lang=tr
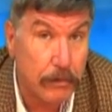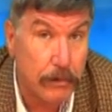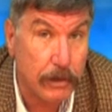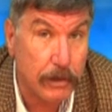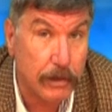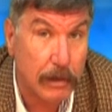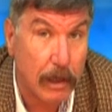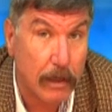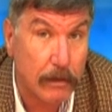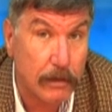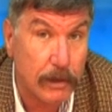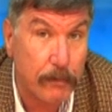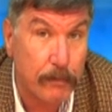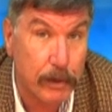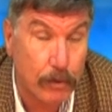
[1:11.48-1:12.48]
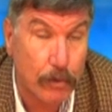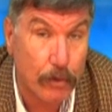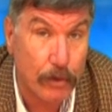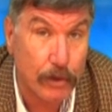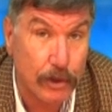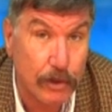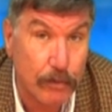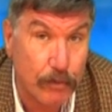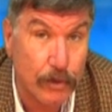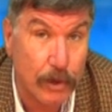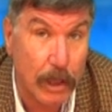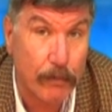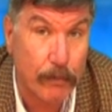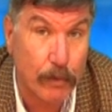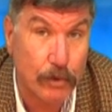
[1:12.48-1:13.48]
insan işte psikolojiyi
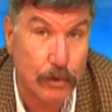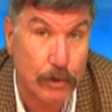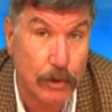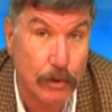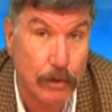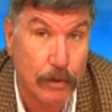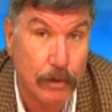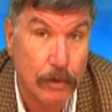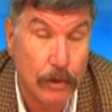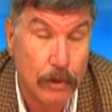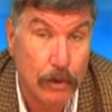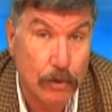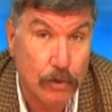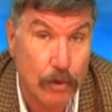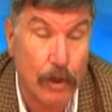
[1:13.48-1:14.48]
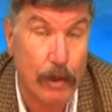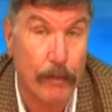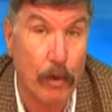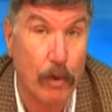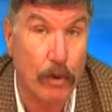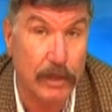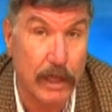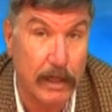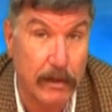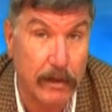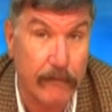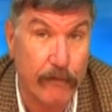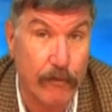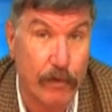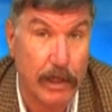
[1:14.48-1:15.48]
bunlar bozuyor. Sonra bir özenti
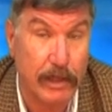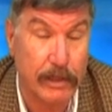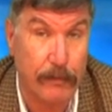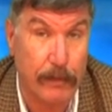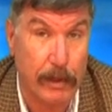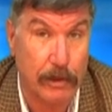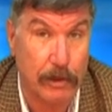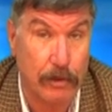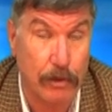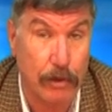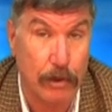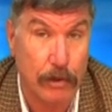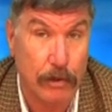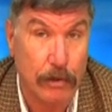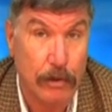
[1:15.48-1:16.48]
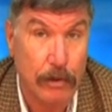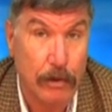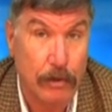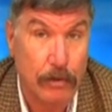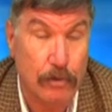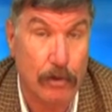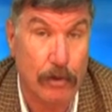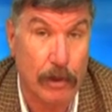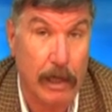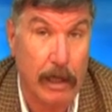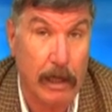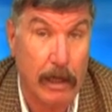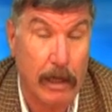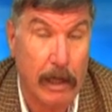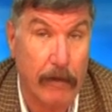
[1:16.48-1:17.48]
furyası başlıyor.
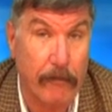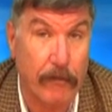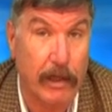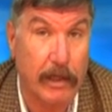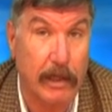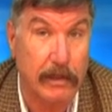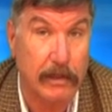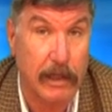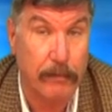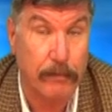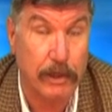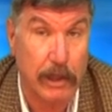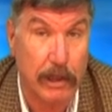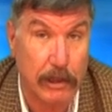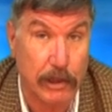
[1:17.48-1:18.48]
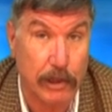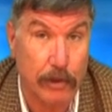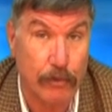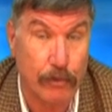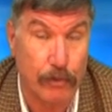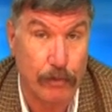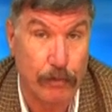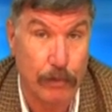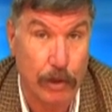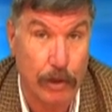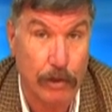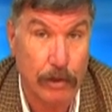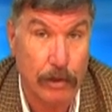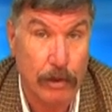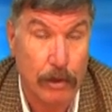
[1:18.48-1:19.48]
Sonra evdeki hesap çarşıya
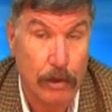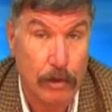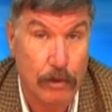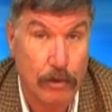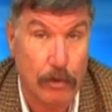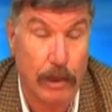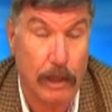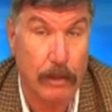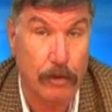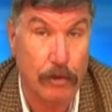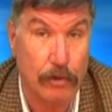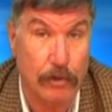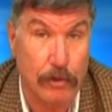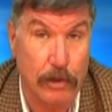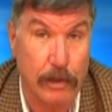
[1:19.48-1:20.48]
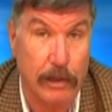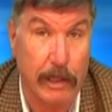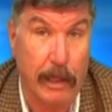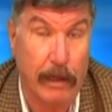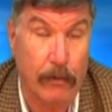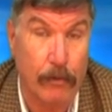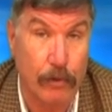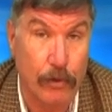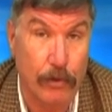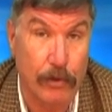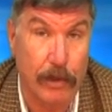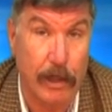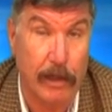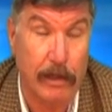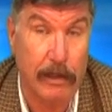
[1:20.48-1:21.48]
uymuyor. Sonra diyorsun ki ne kuyu
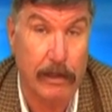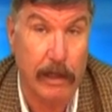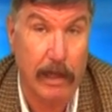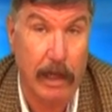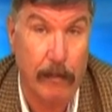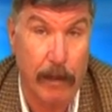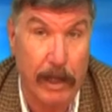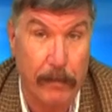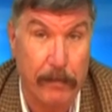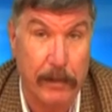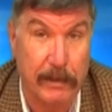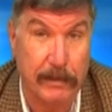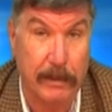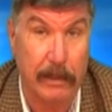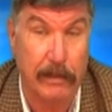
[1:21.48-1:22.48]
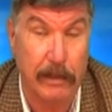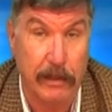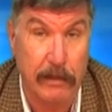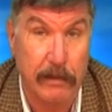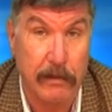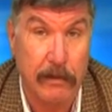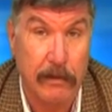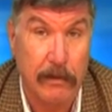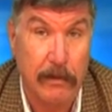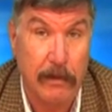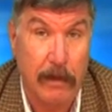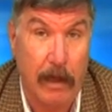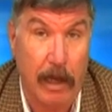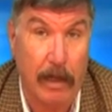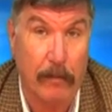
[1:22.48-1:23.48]
derin değil ama ip kısadır.
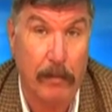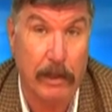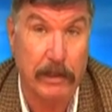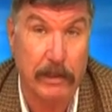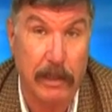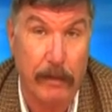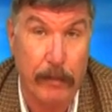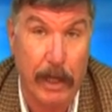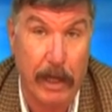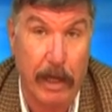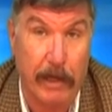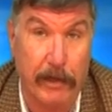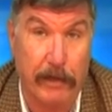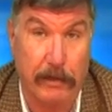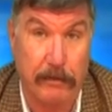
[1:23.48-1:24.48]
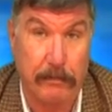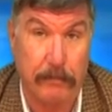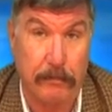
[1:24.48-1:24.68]
Al başına belayı.